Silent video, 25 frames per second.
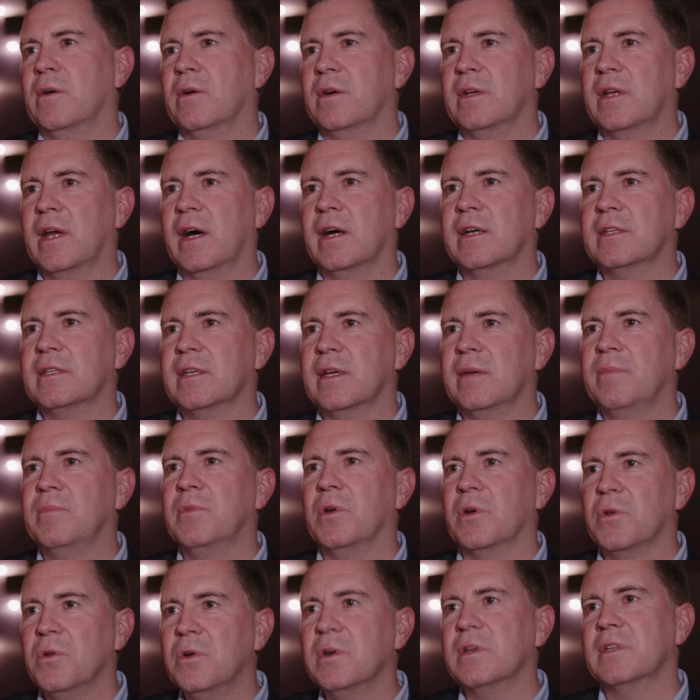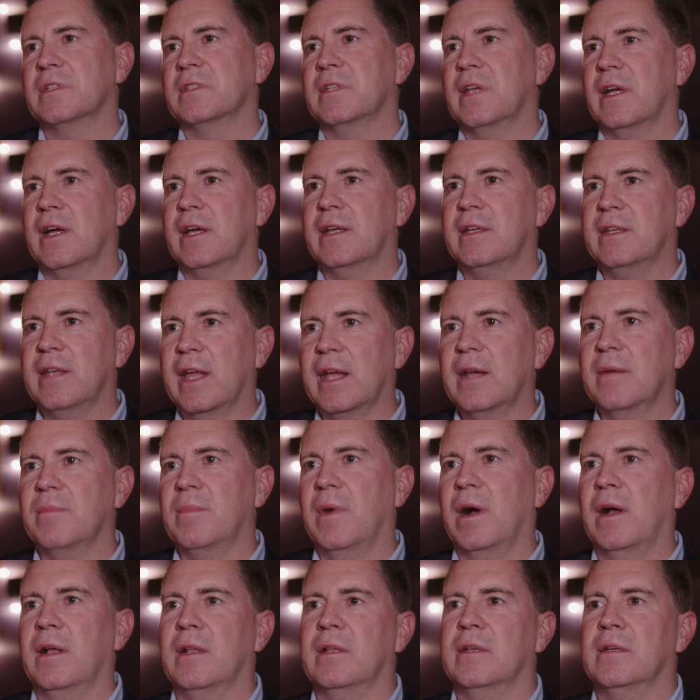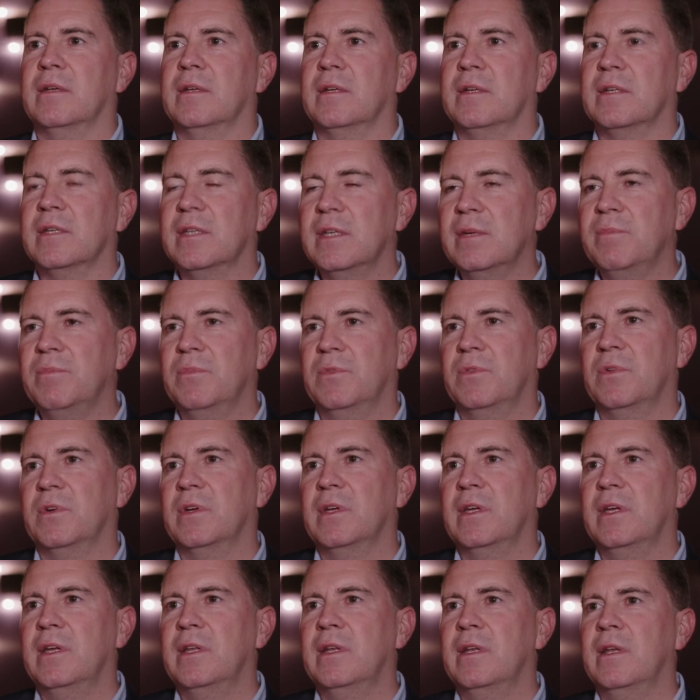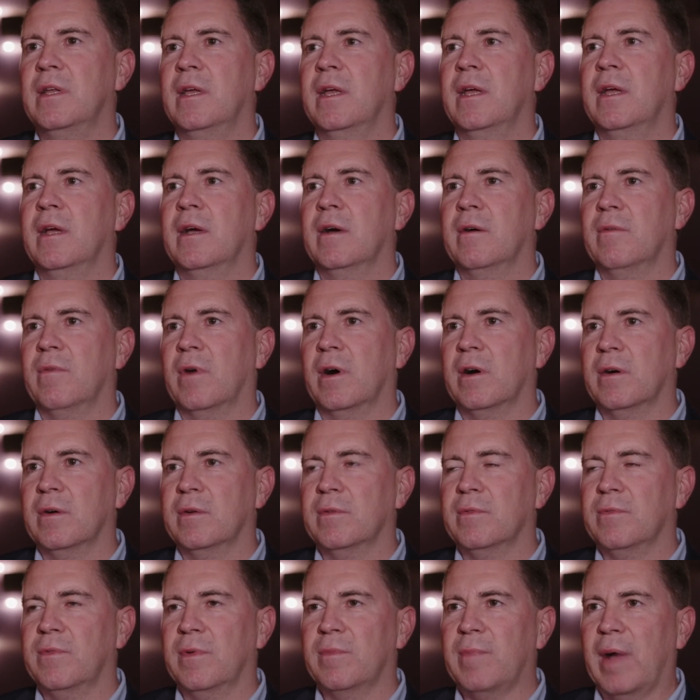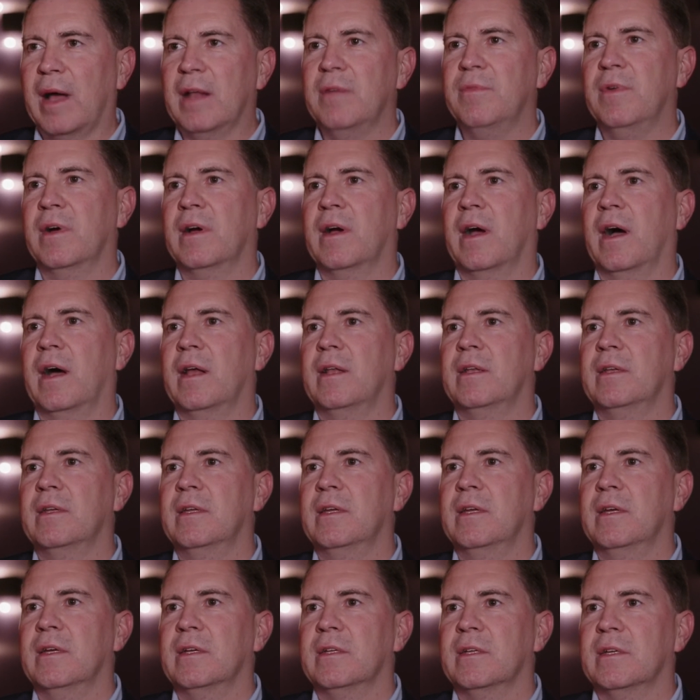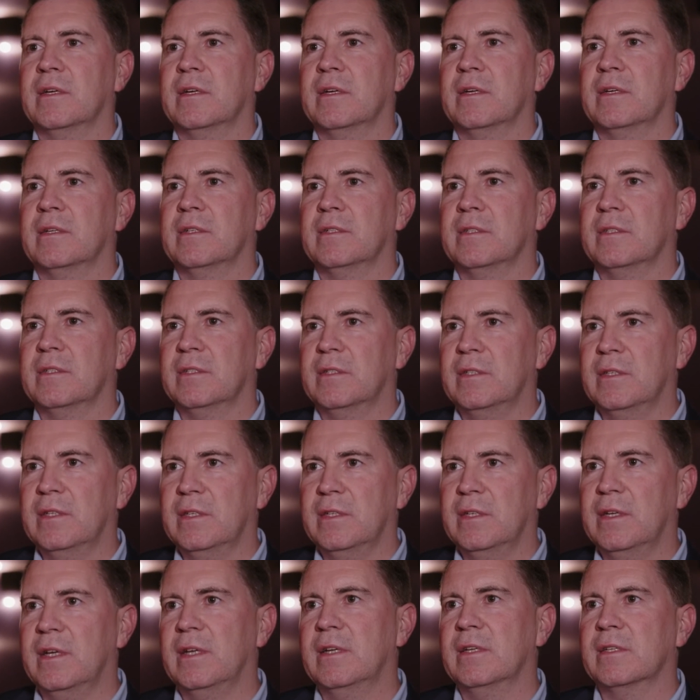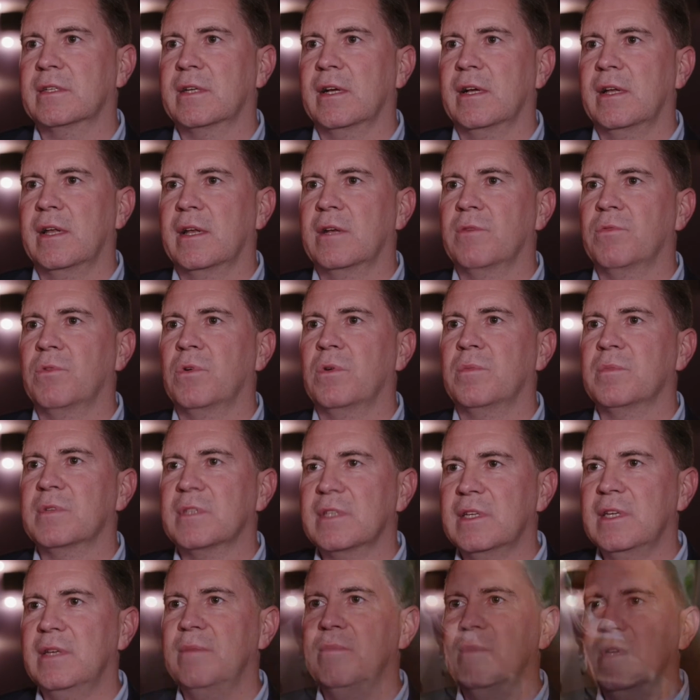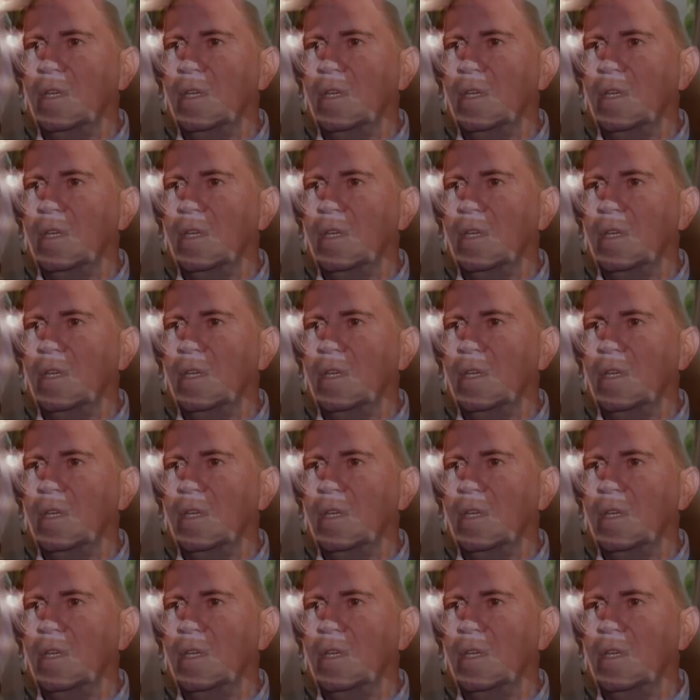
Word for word: Und da es eben noch nirgends ein Denkmal äh, gibt für ihn, war vom Anfang an äh, die Idee des Canaletto-Forums, ihm